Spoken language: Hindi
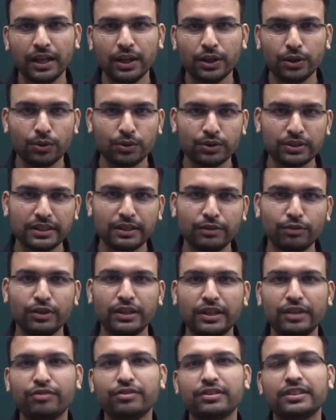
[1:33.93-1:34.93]
तो उसने वो
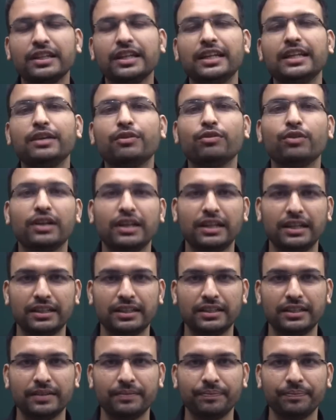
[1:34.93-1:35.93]
गिफ्ट्स ले लिए वो गलत
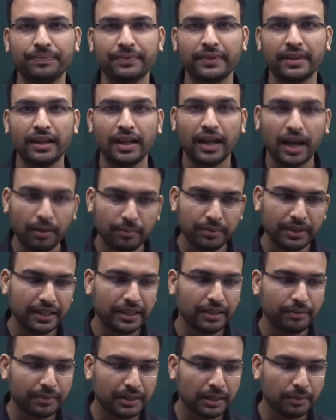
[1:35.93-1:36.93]
है अब
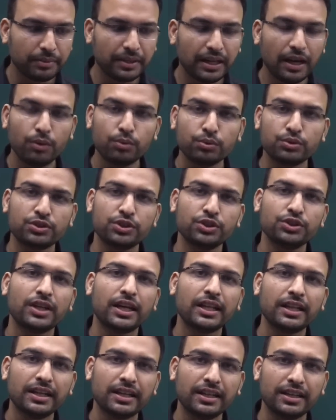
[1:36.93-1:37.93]
देखिए मतलब क्या उससे
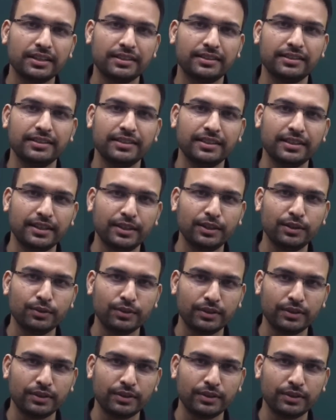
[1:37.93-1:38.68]
ज़्यादा गलत चीज़ें नहीं हो